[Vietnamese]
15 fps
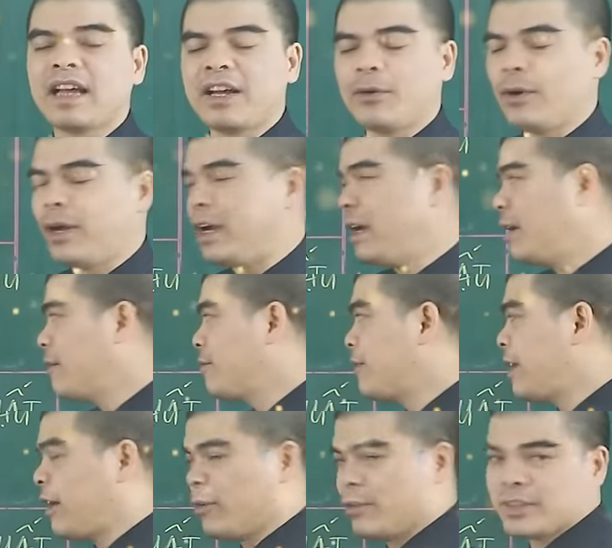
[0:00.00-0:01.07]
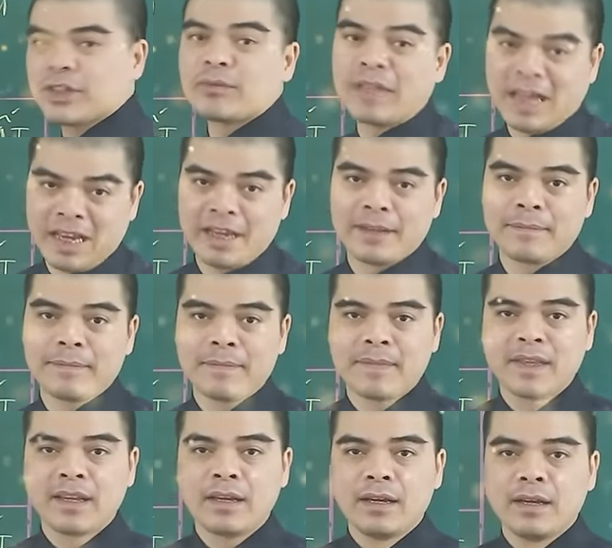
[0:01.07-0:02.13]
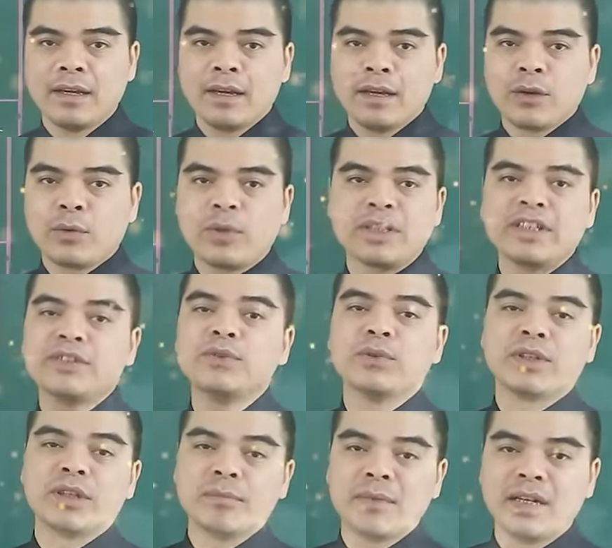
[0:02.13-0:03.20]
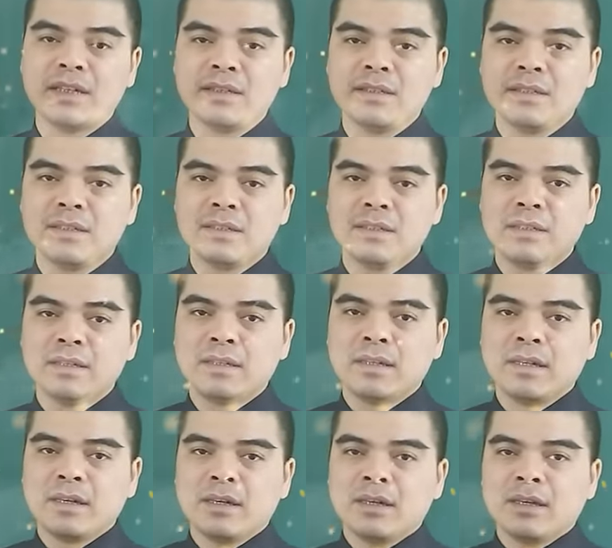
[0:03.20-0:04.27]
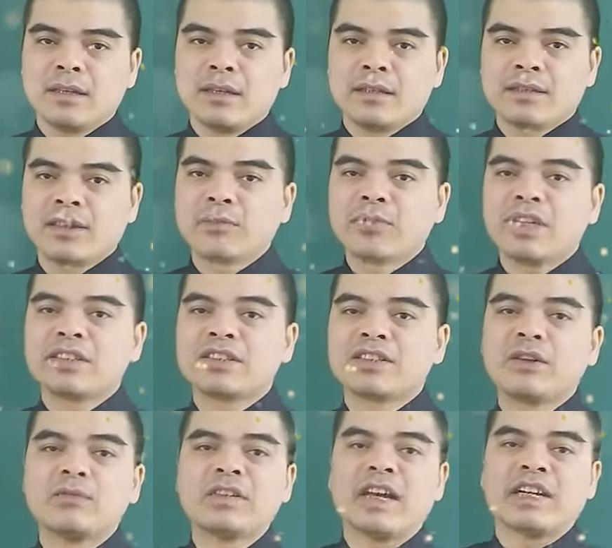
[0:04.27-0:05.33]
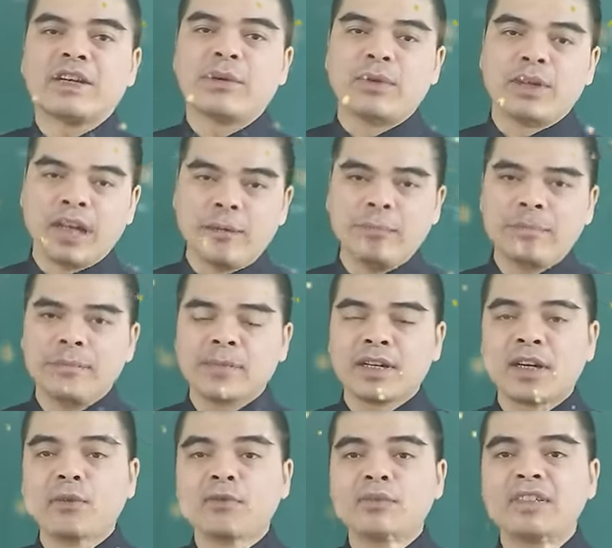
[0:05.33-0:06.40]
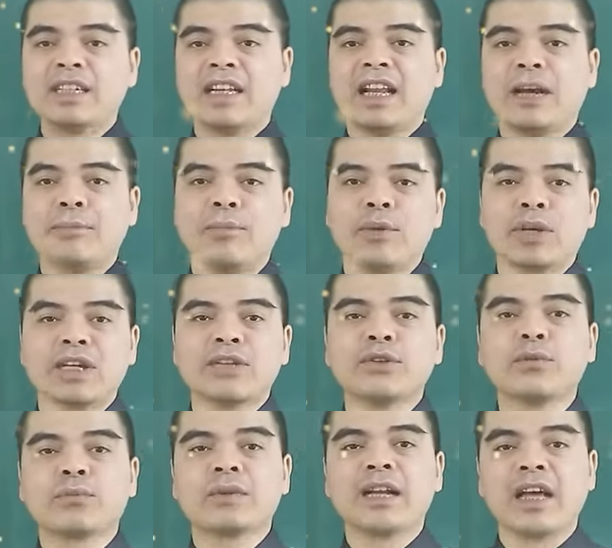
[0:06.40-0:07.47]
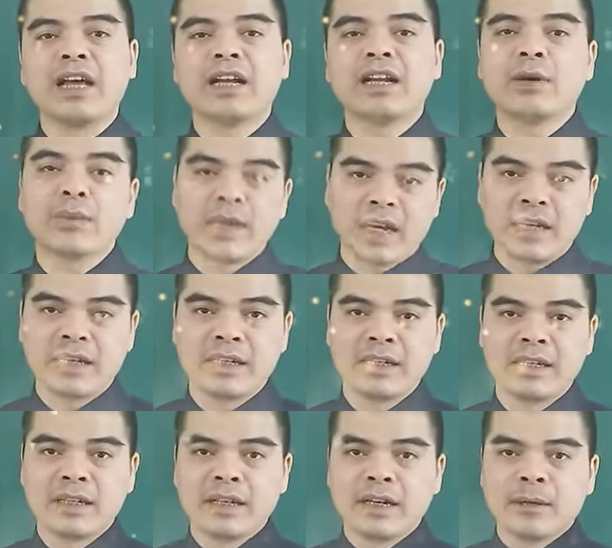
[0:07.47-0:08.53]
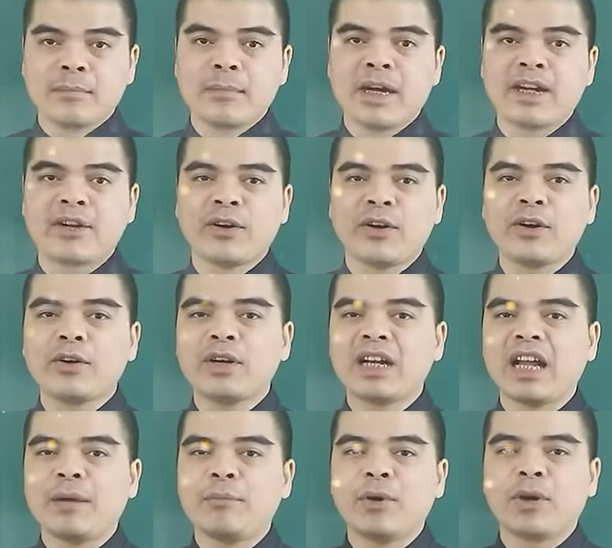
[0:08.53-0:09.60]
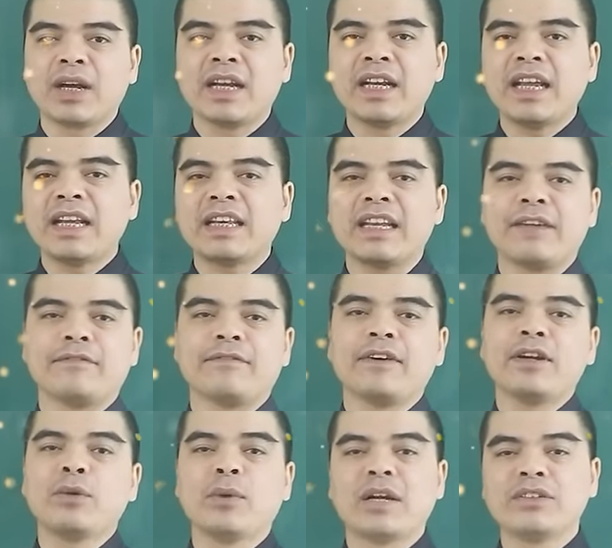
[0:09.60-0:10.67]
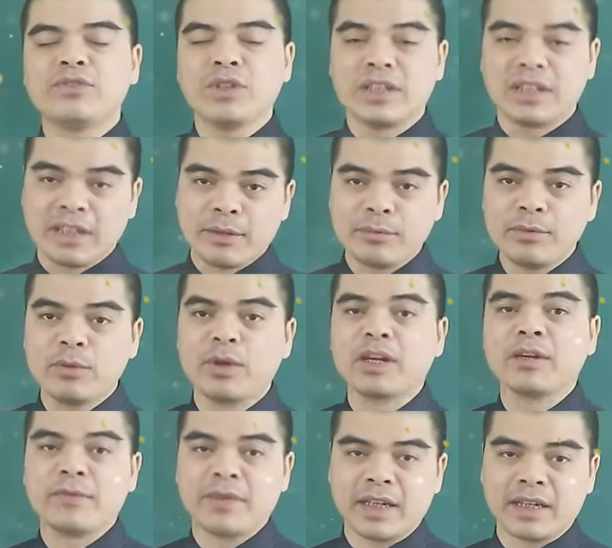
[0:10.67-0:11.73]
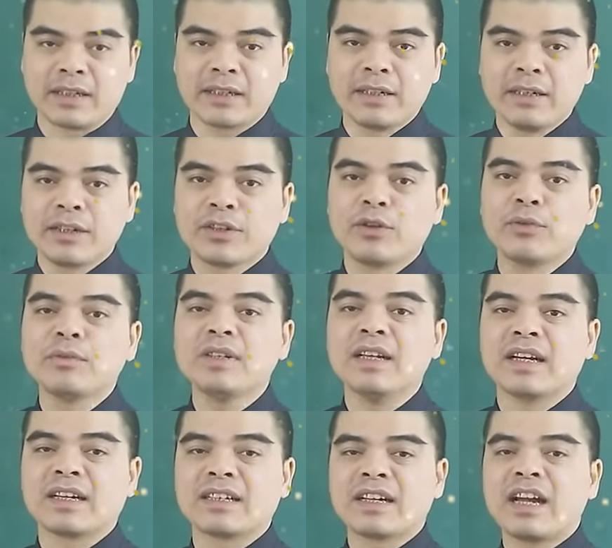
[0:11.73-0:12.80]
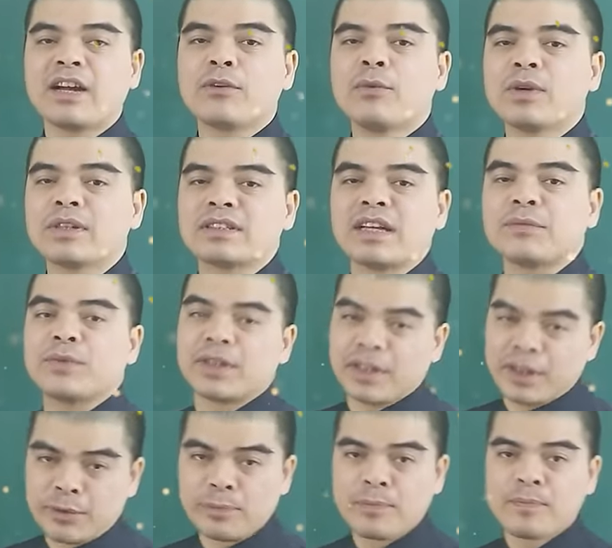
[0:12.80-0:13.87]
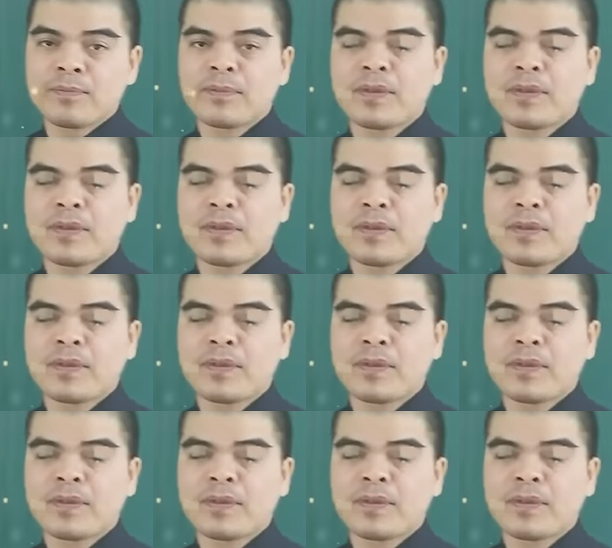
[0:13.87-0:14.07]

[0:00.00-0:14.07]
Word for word: tai họa vào trong nhà. Quý tín chủ thân mến, sông đất sông nhà đầu năm không chỉ là một cái tục lệ lâu đời mà nó còn là một cái nét đẹp văn hóa truyền thống của người Việt cũng như là các quốc gia phương Đông.